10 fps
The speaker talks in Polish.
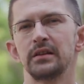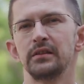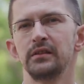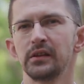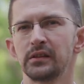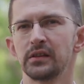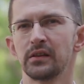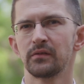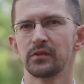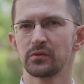nigdy
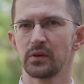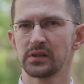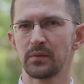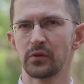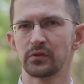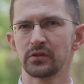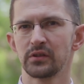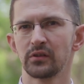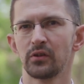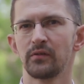wyszła za mąż,
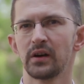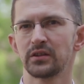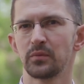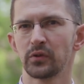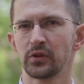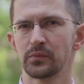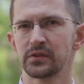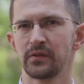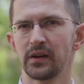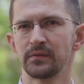nie dochowała się
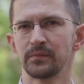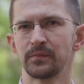potomstwa.